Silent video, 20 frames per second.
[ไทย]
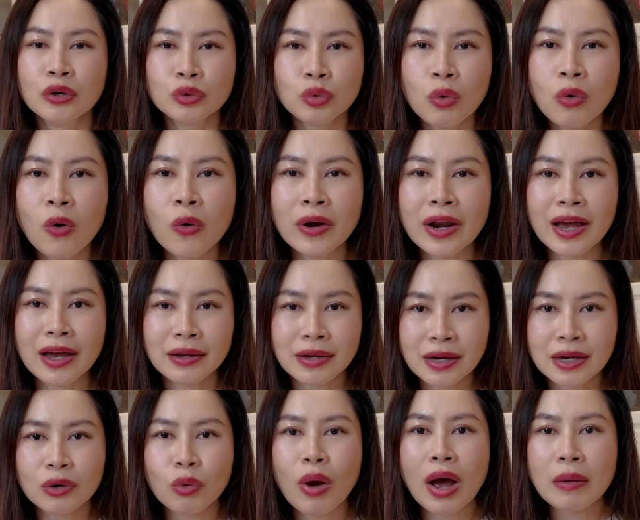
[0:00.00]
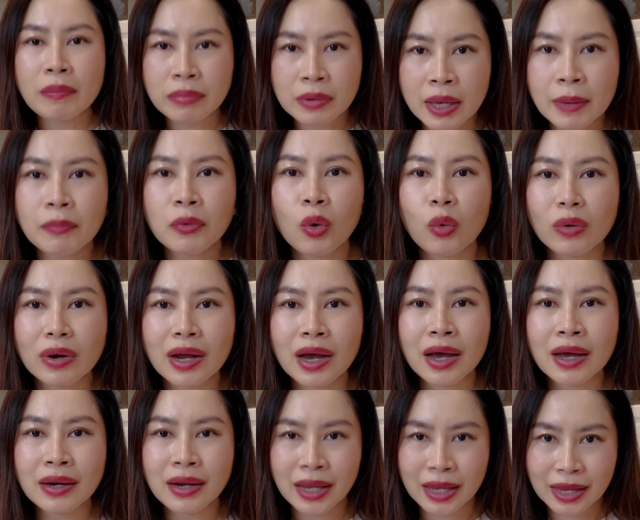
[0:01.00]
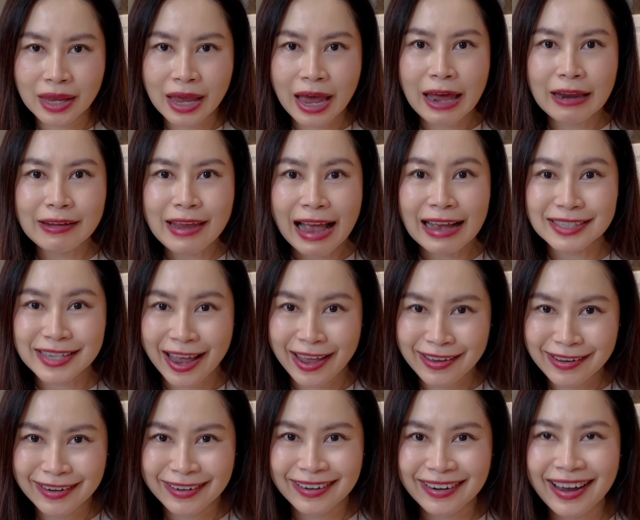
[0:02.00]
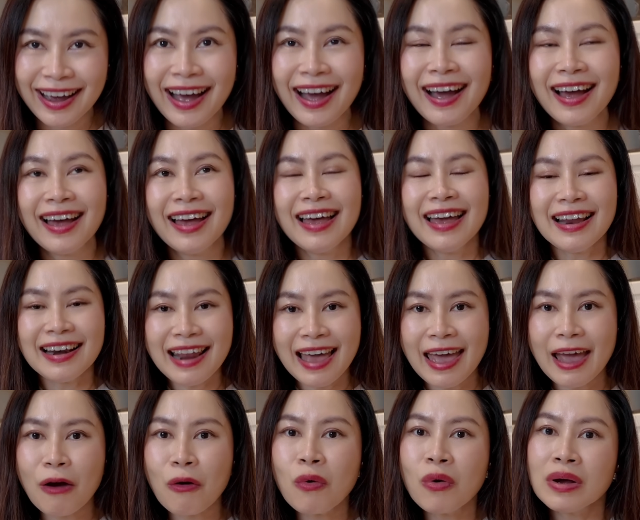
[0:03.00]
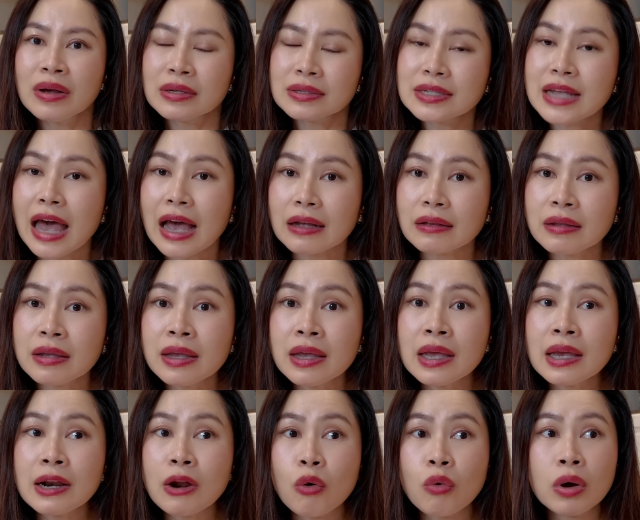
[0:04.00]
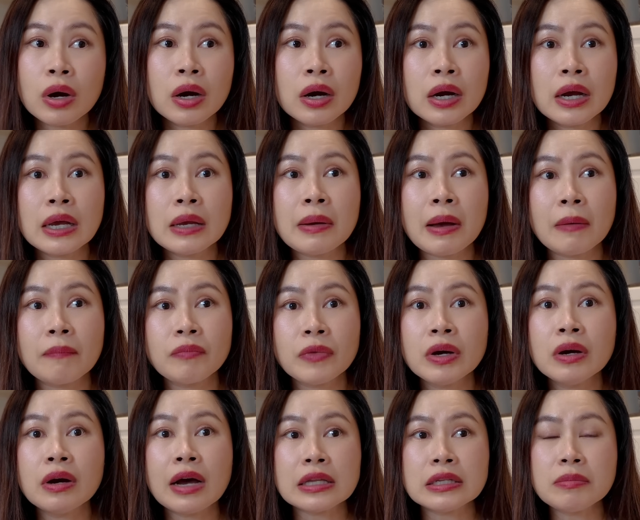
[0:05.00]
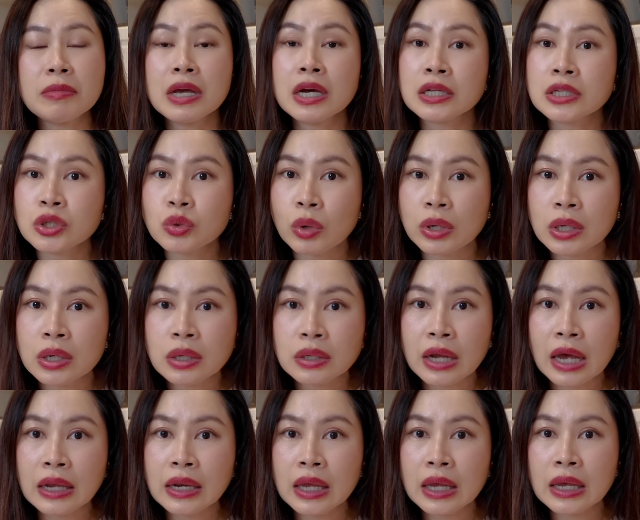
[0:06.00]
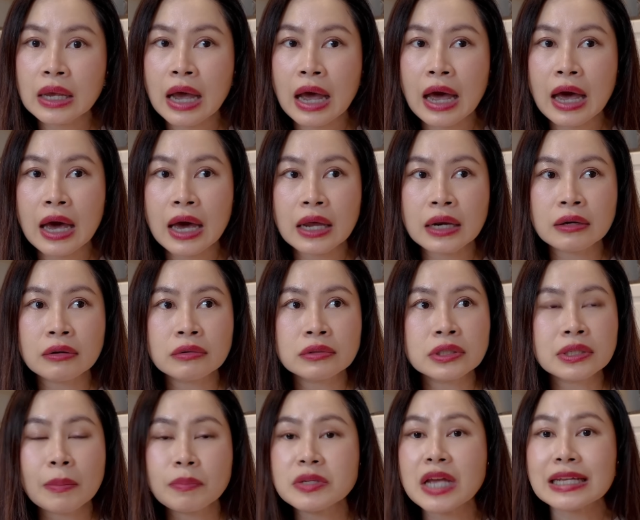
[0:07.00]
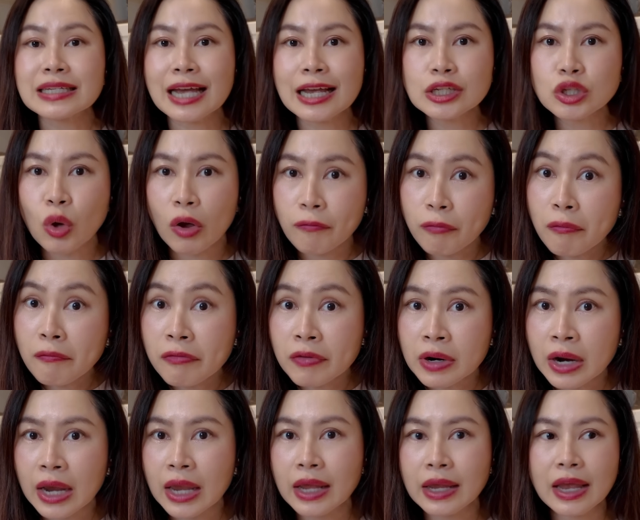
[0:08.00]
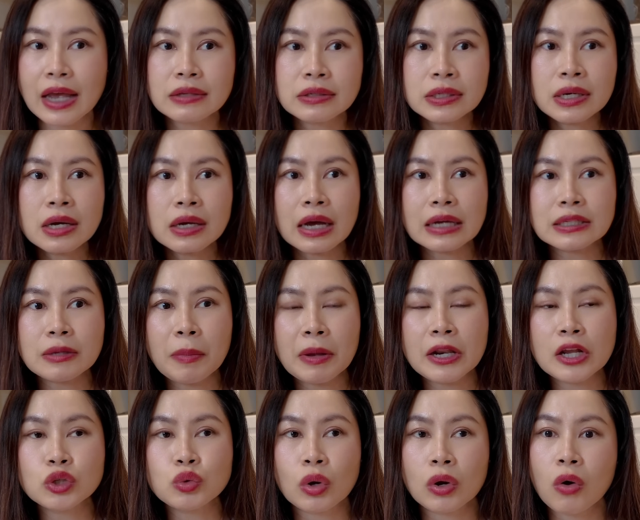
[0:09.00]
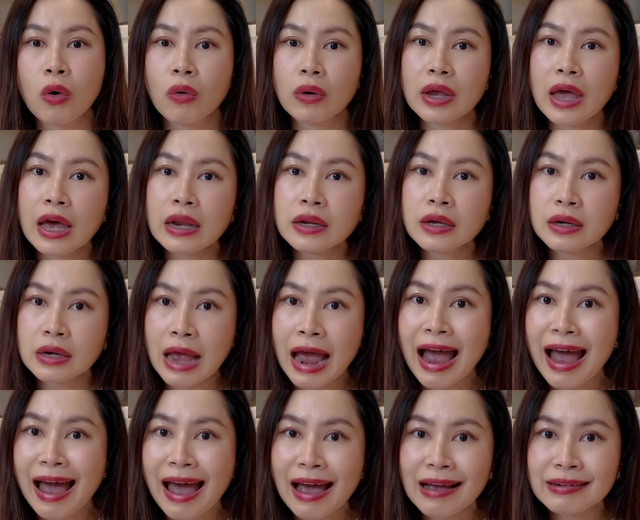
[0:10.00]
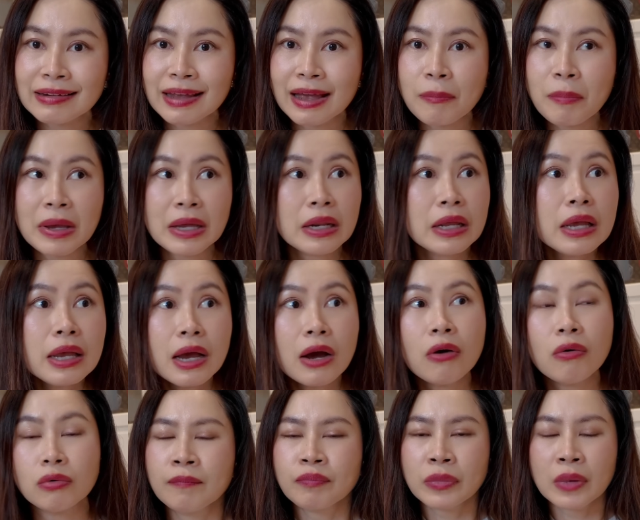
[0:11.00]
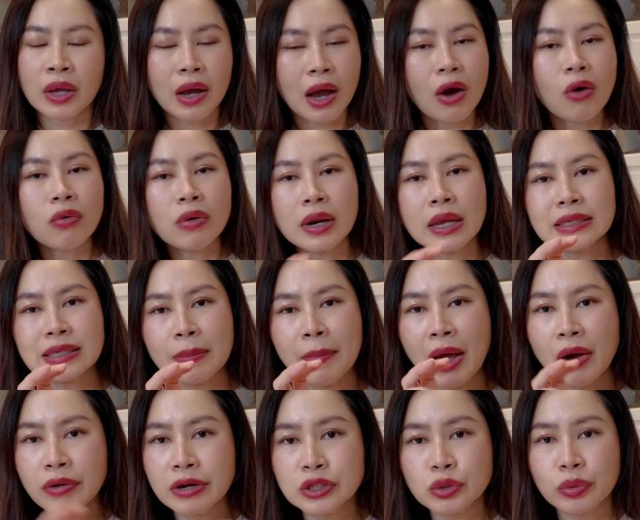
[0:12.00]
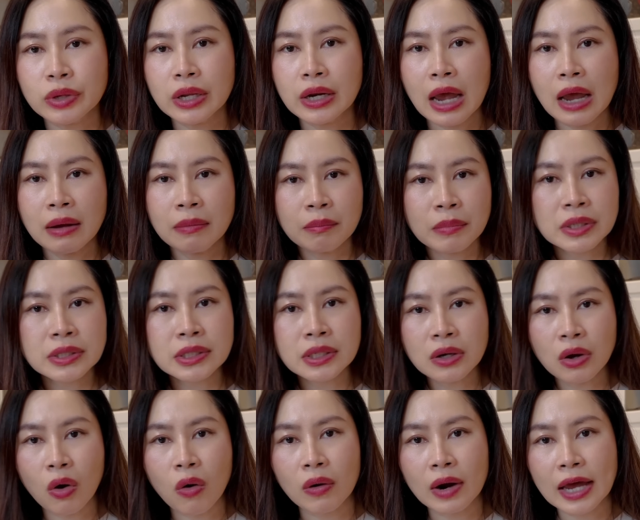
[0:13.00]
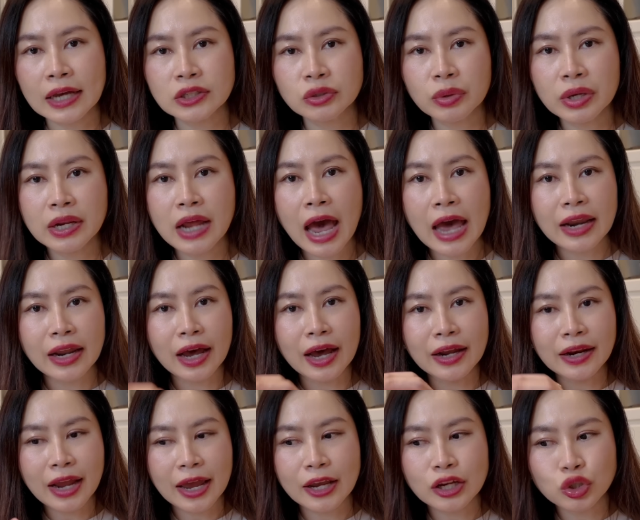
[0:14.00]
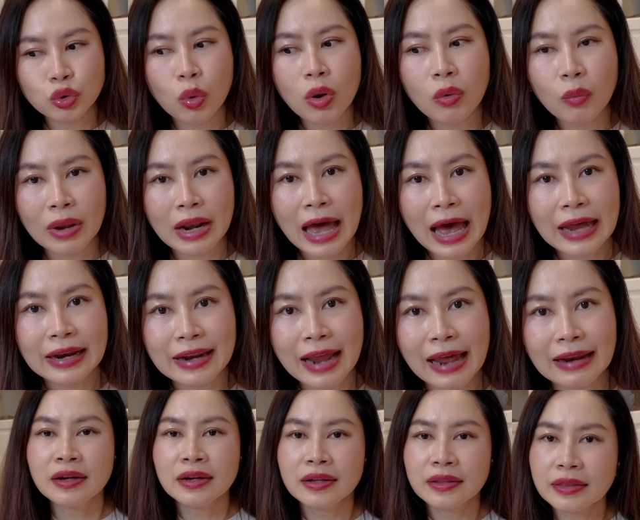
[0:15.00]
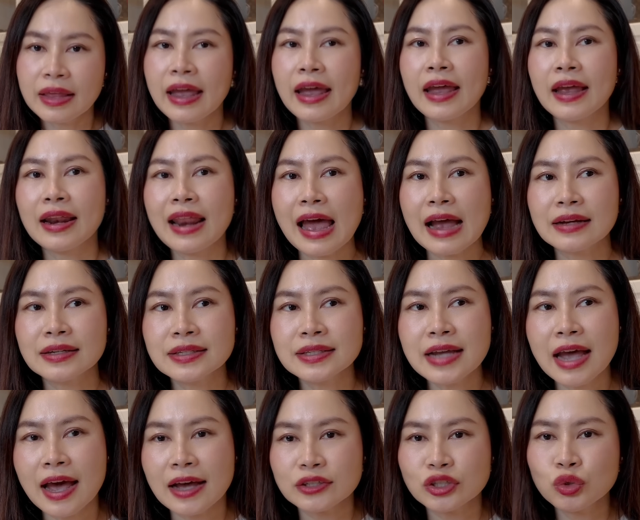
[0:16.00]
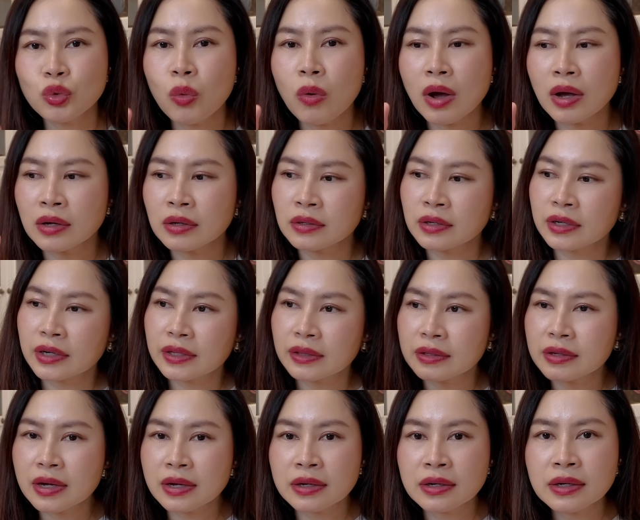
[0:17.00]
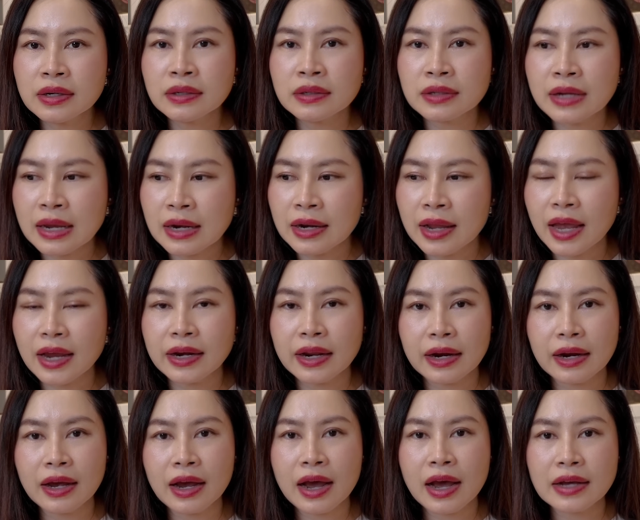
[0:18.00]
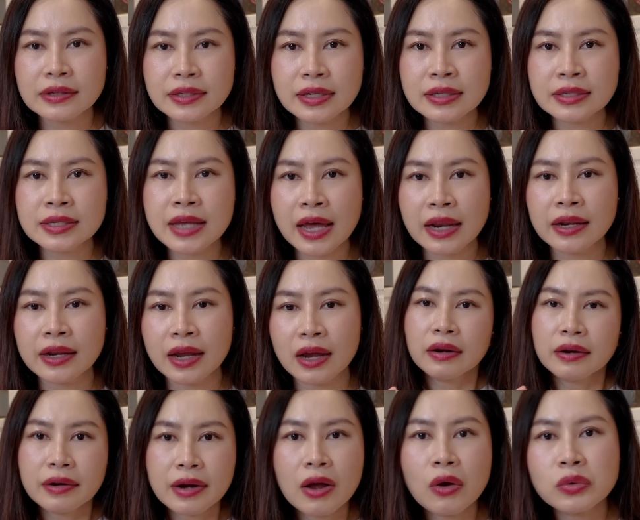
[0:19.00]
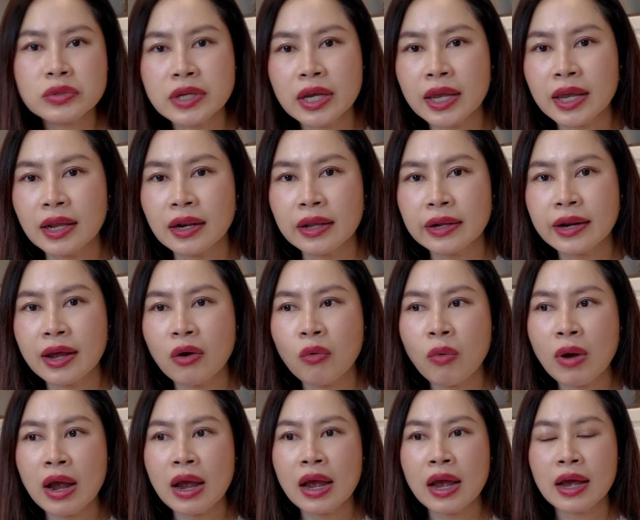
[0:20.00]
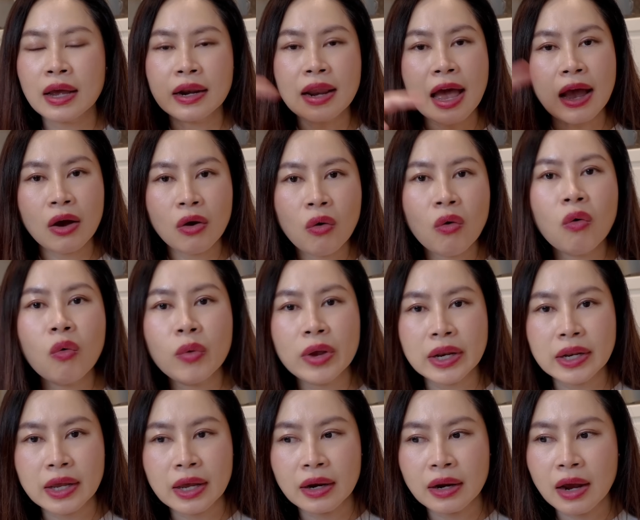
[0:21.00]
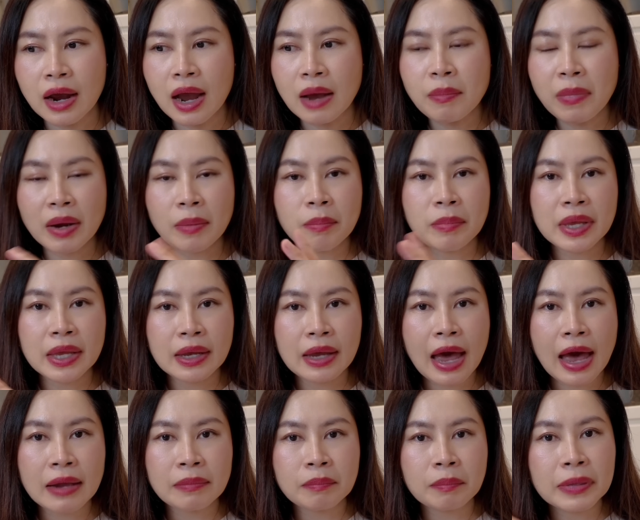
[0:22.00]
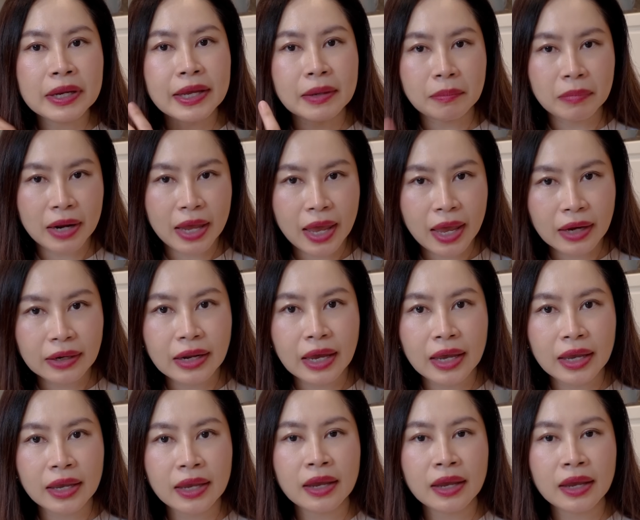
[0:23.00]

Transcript: ทุกคนนะคะเกิดความเก็บกดนะคะ ในการอยากใช้เงินนะคะแล้วจากที่เราเคยแบบเอออาจจะมีเงินส่วนหนึ่งนะในการจับจ่ายใช้สอยฟุ่มเฟือยอย่างเงี้ยซึ่งอาจจะเป็นในส่วนของการเดินทางอย่างเงี้ยไปเที่ยวเขาก็เลยสามารถเอาเงินส่วนนี้นะ มาซื้อของลักชัวรี่ได้นะคะในช่วงเวลานั้น แต่หลังจากช่วงกระเตื้องขึ้นเล็กๆเนี่ยนะคะ สั้นๆเนี่ยเราจะเห็นเลยนะว่าหลังโควิดเนี่ยนะคะ มันมีการเปลี่ยนแปลงใน